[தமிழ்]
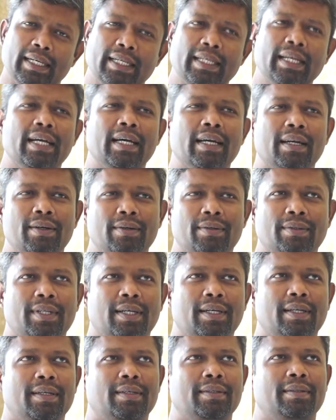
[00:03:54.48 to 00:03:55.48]
எங்கேனாலும் த
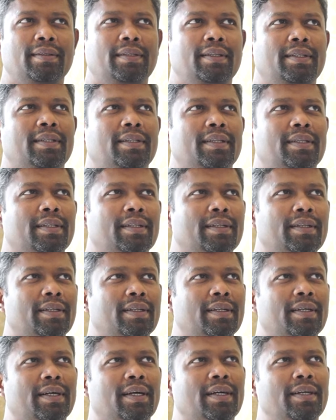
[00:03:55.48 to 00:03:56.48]

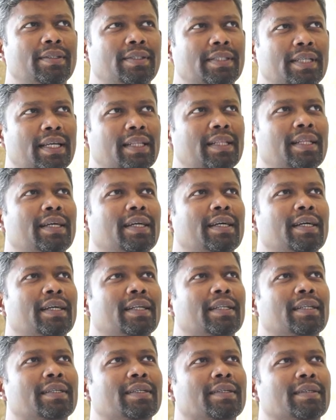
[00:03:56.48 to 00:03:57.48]
ரெண்டும் சேர்ந்தா
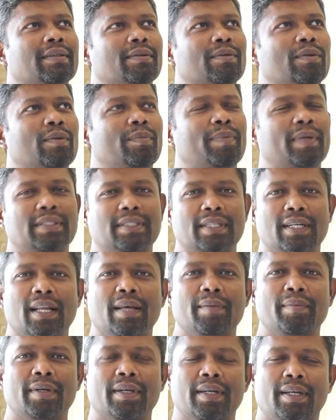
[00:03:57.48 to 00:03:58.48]
இருக்கிறது ஒரு பிரச்சனை
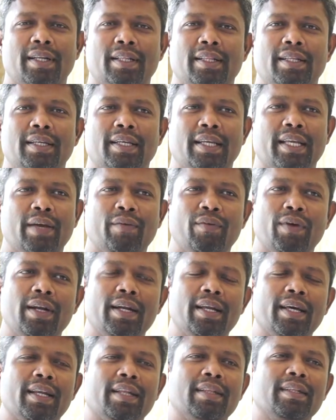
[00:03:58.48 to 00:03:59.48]
இல்லாமல் இருக்கிறது எவ்வளோ
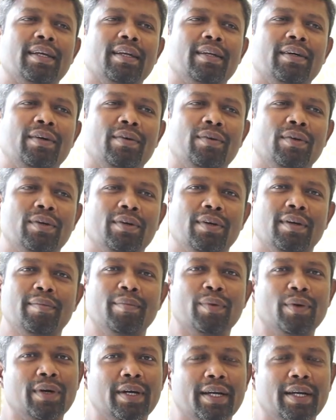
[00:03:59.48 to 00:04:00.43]
நேரம் இருந்தாலும் அவங்களுக்குள்ளே போர்